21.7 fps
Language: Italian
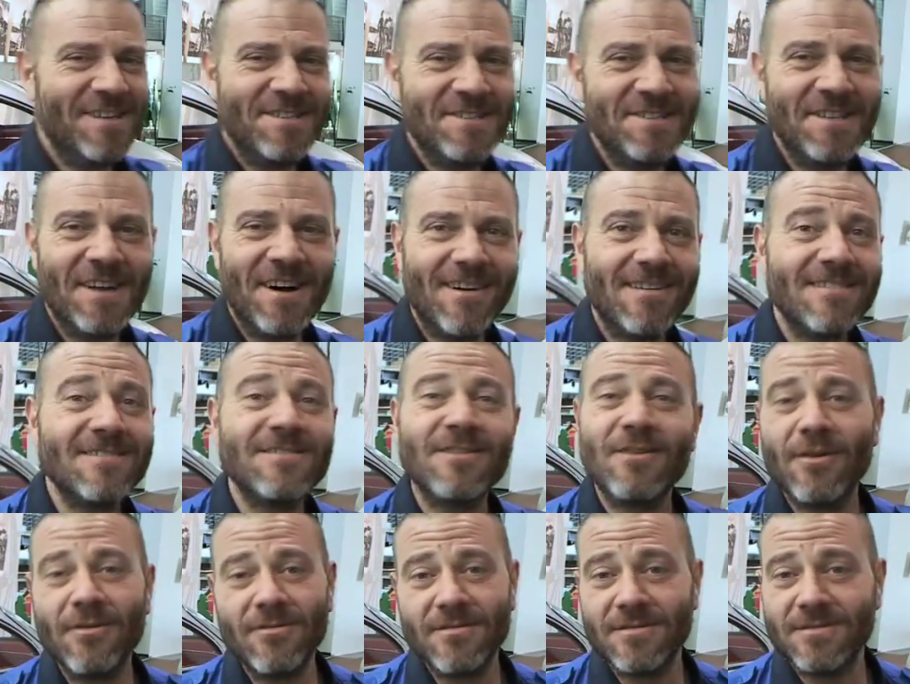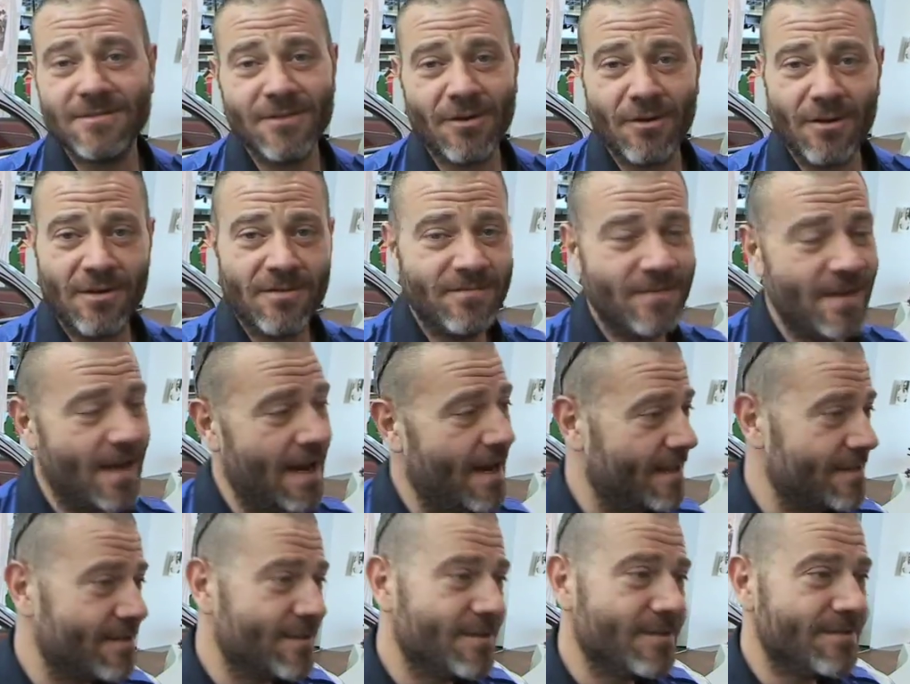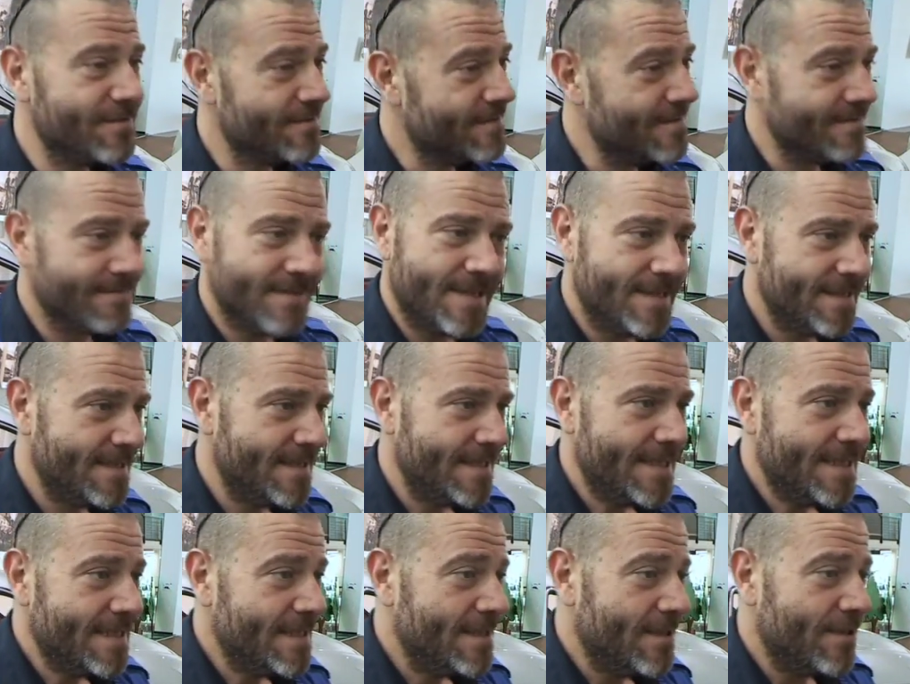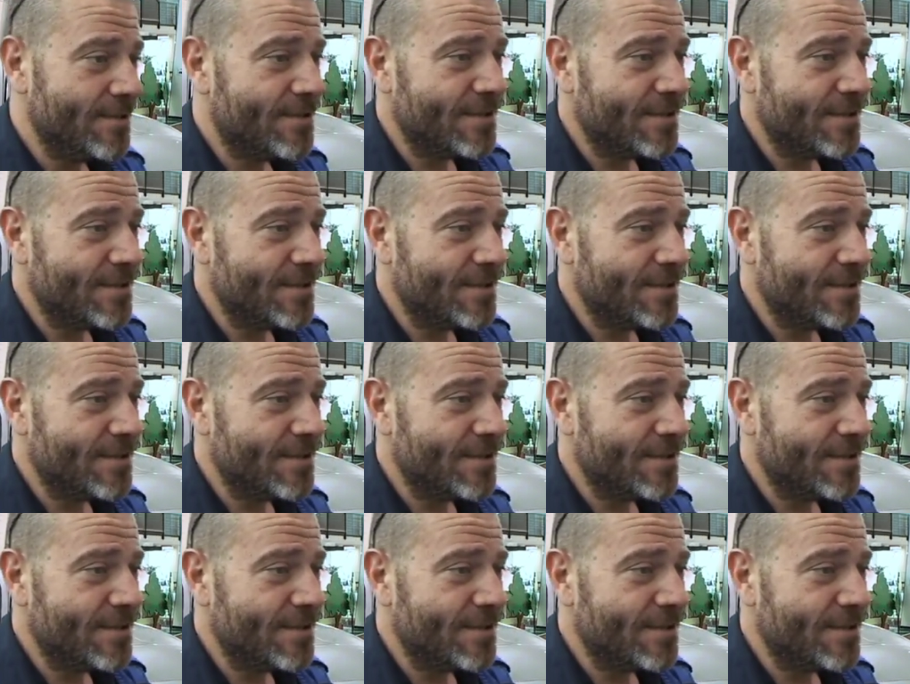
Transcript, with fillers: No, non l'ho, non l'ho inviato. Eh. Non,